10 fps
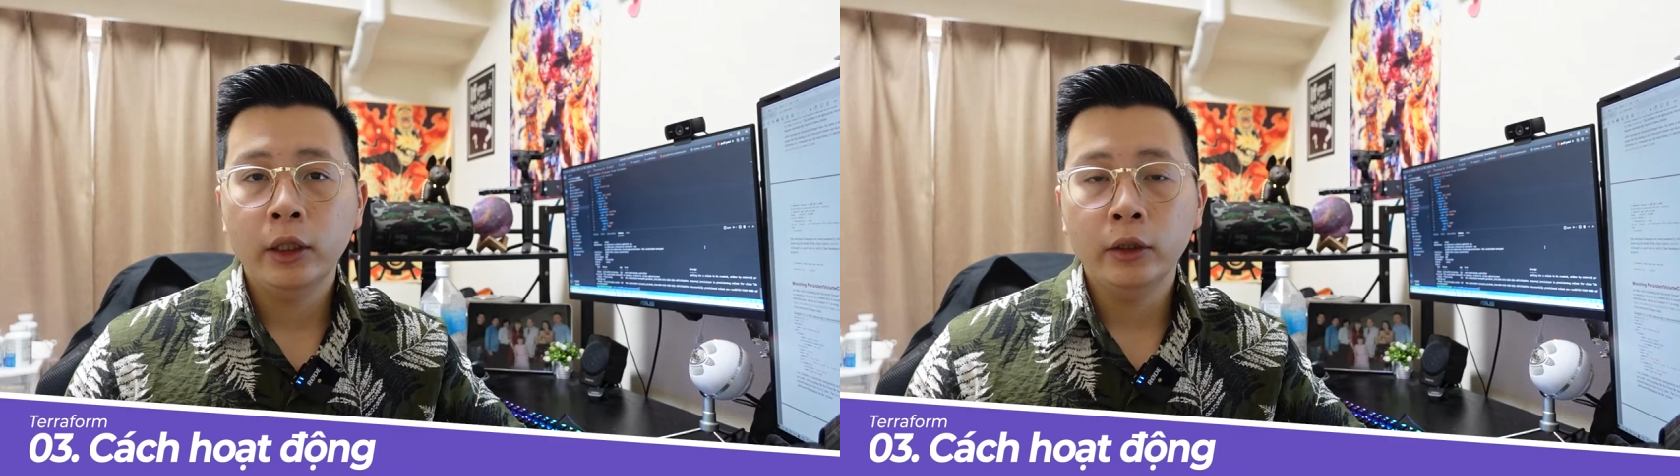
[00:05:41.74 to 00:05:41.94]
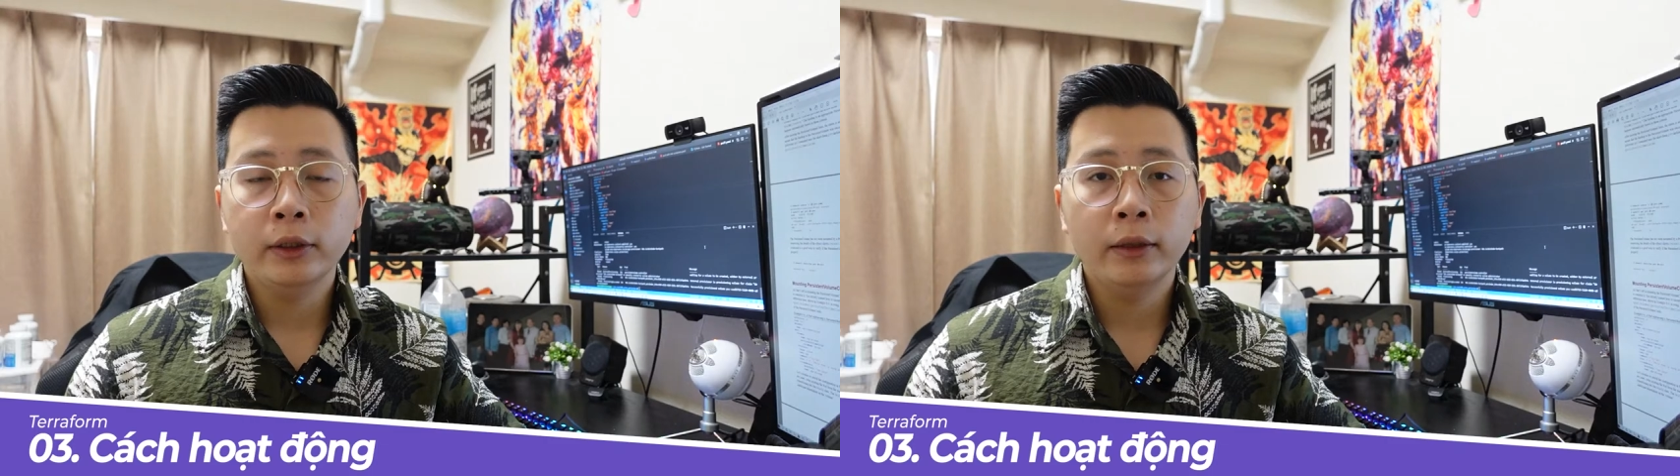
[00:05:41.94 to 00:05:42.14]

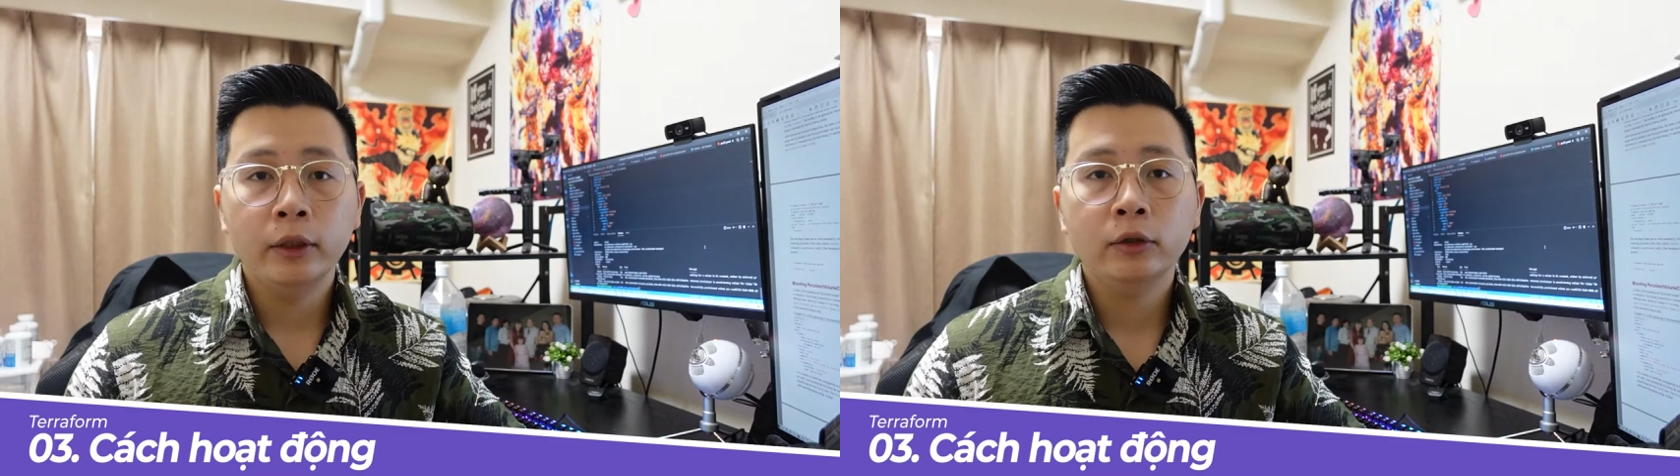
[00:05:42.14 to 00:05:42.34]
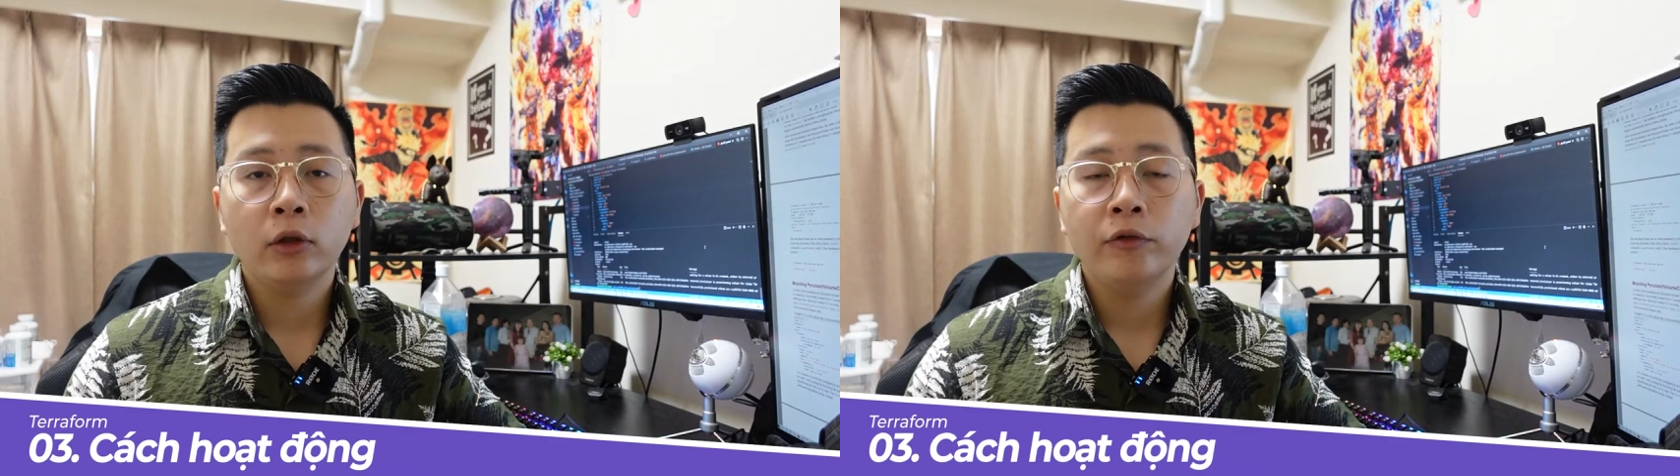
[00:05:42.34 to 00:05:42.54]
để giải
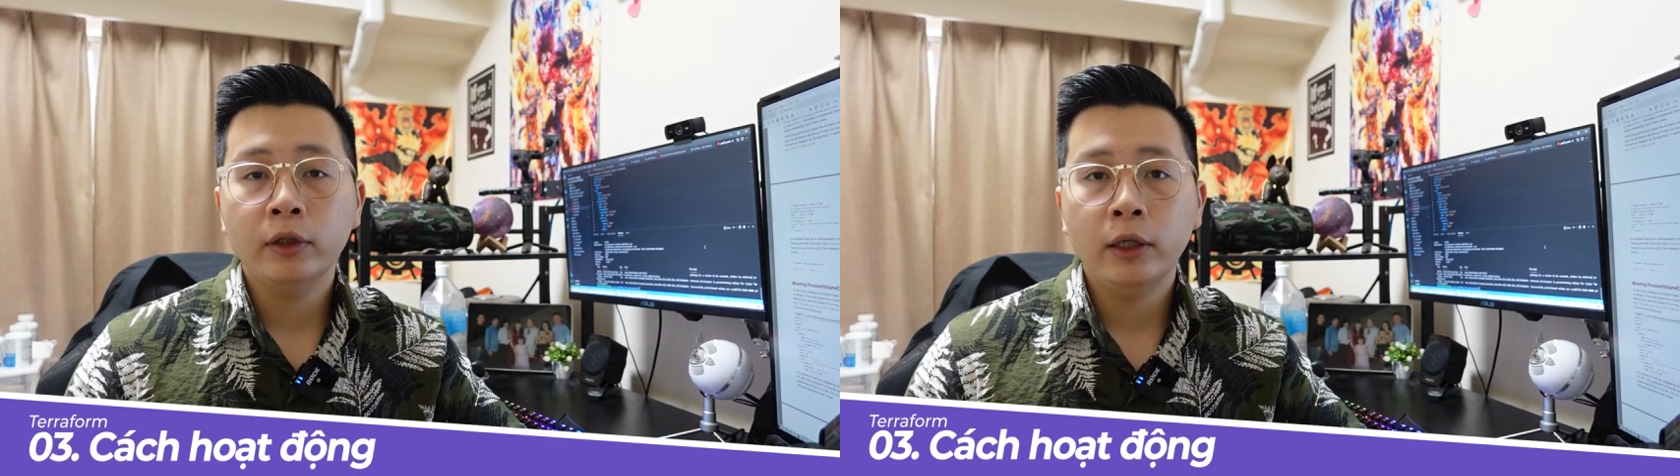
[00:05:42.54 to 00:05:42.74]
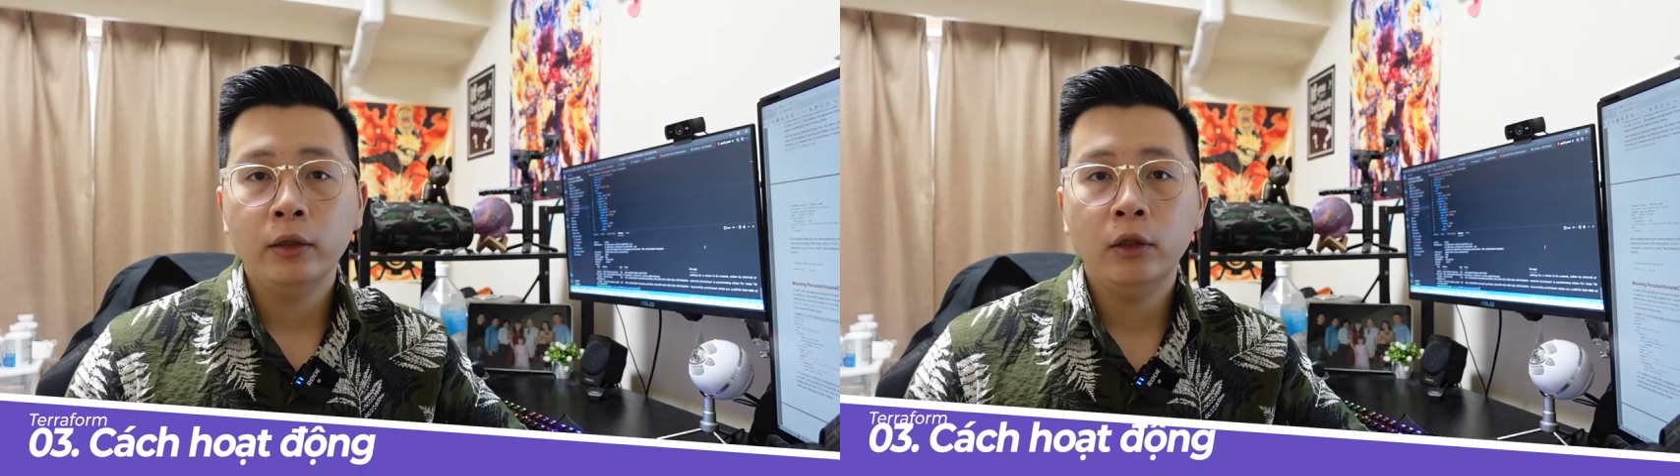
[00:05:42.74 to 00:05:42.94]
thích cho cái phần
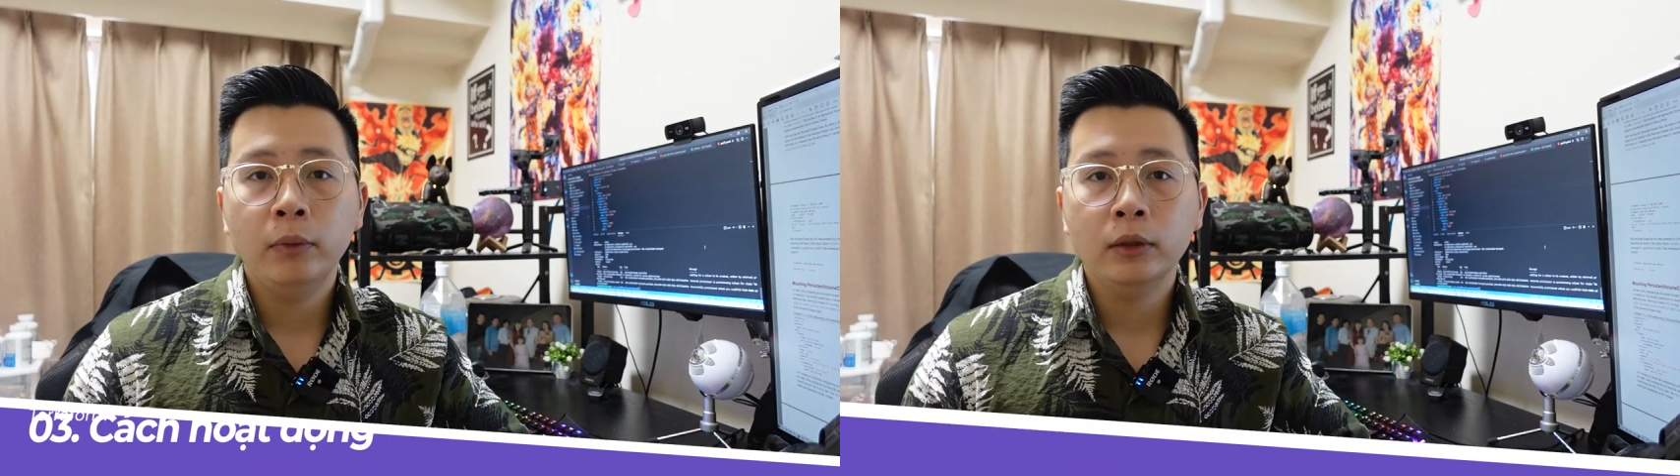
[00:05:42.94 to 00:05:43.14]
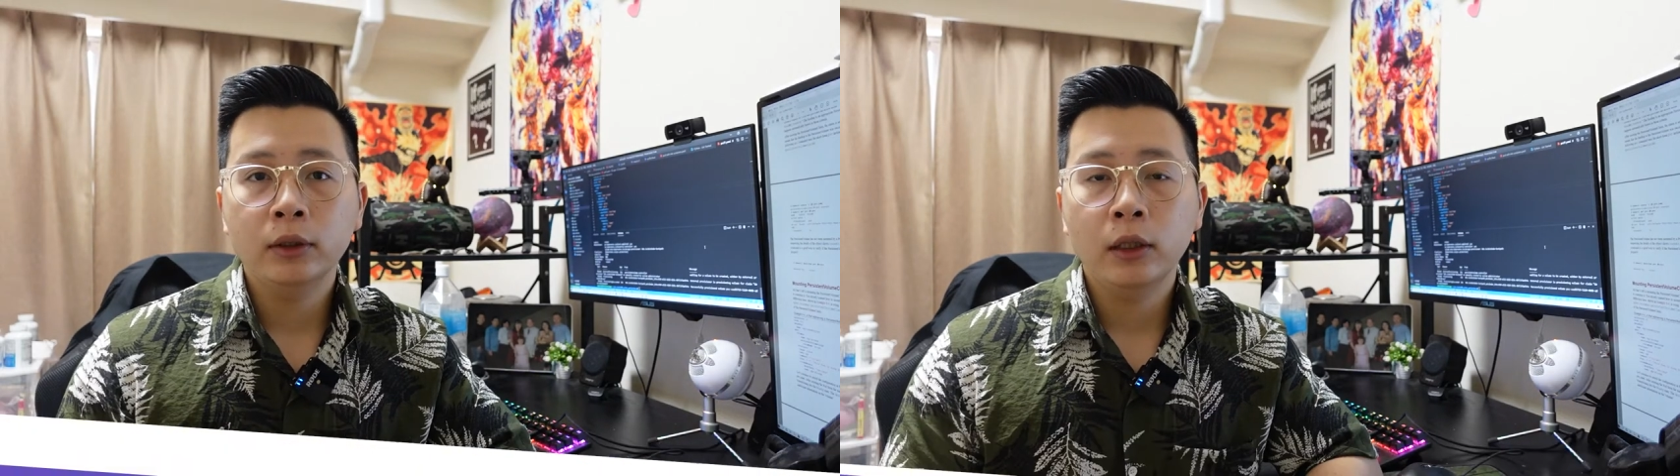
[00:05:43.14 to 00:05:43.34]
này thì
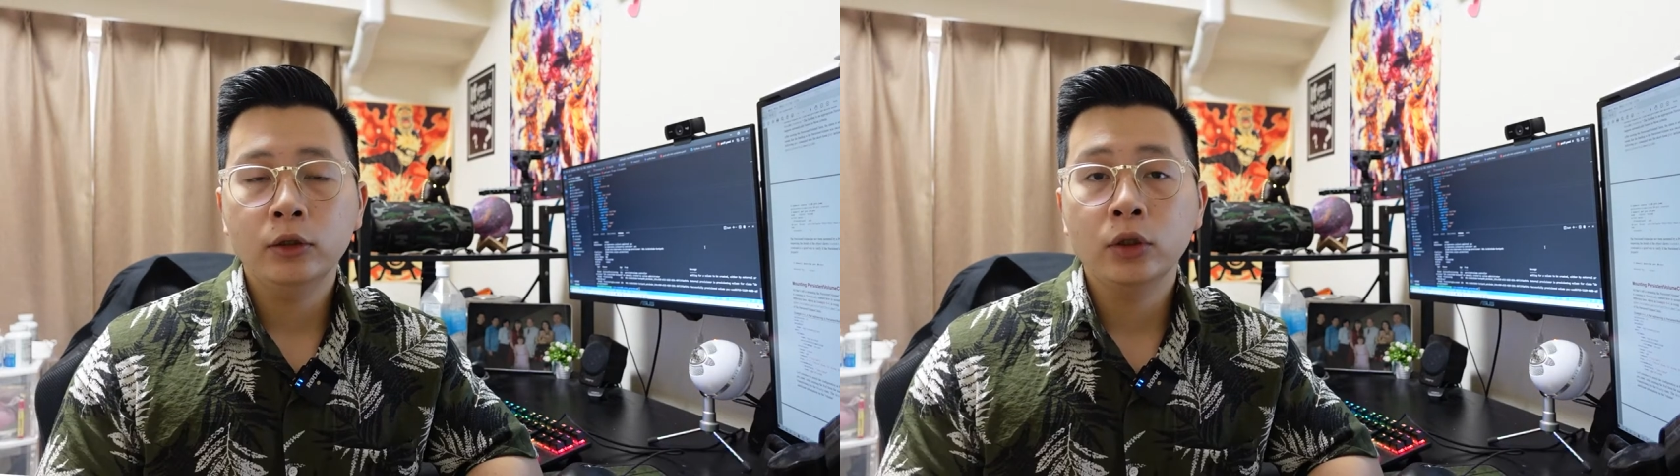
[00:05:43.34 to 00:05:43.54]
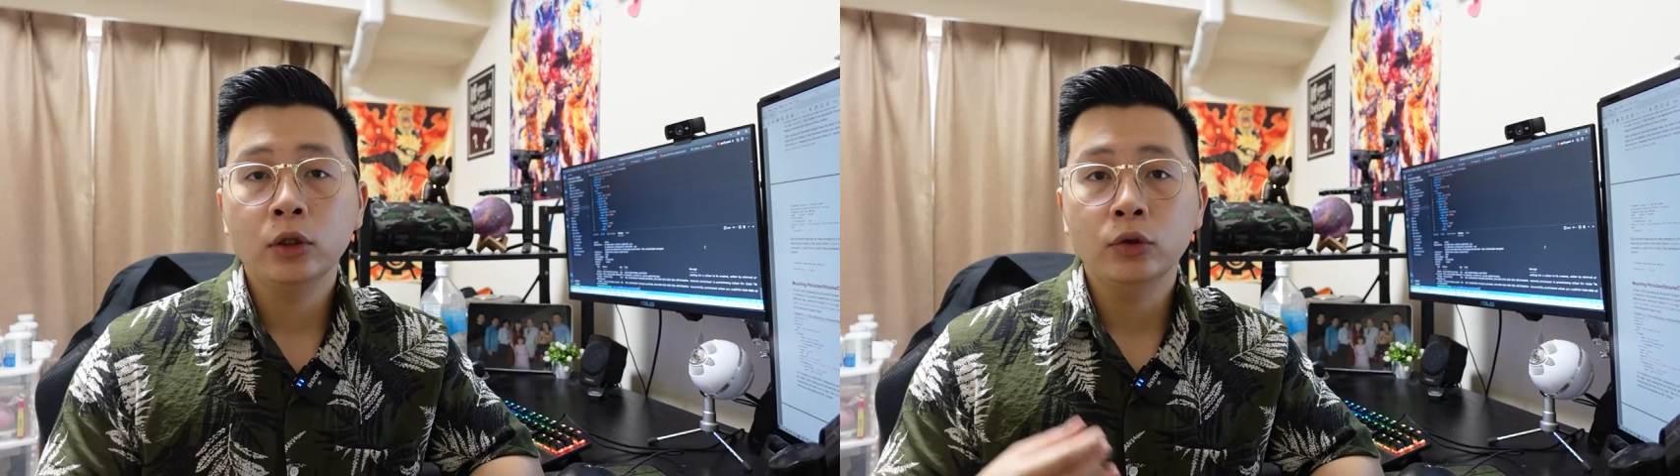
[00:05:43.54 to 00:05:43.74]
mình sẽ
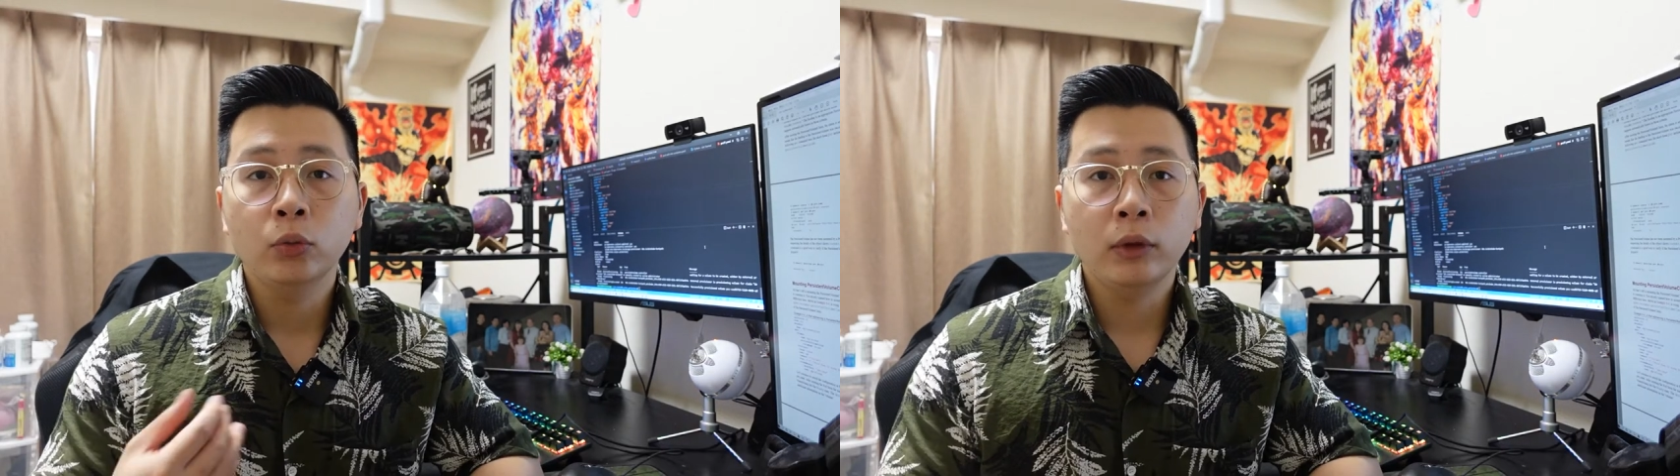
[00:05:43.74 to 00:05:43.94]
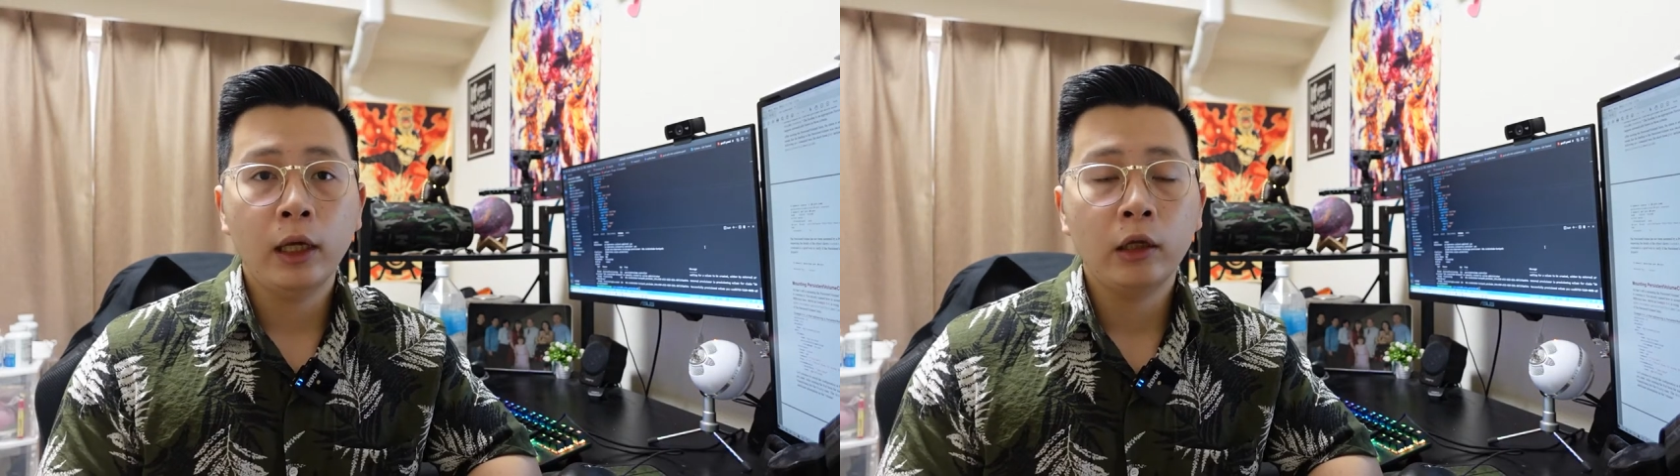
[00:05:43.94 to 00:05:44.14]
sử
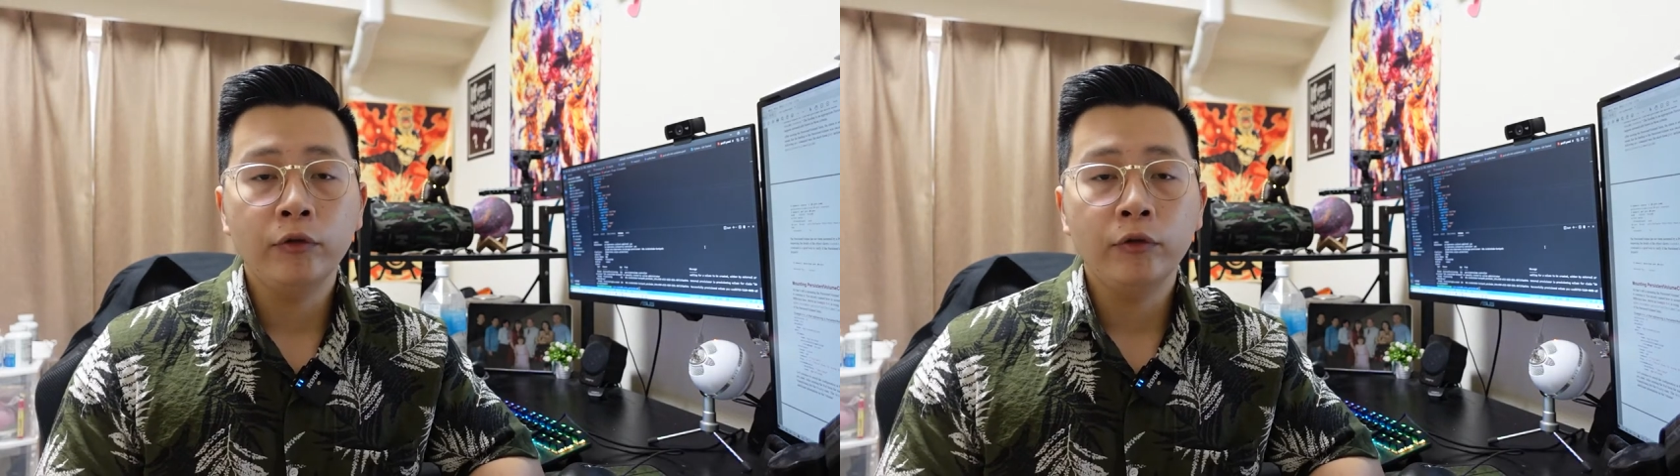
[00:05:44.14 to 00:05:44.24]
dụng lại cái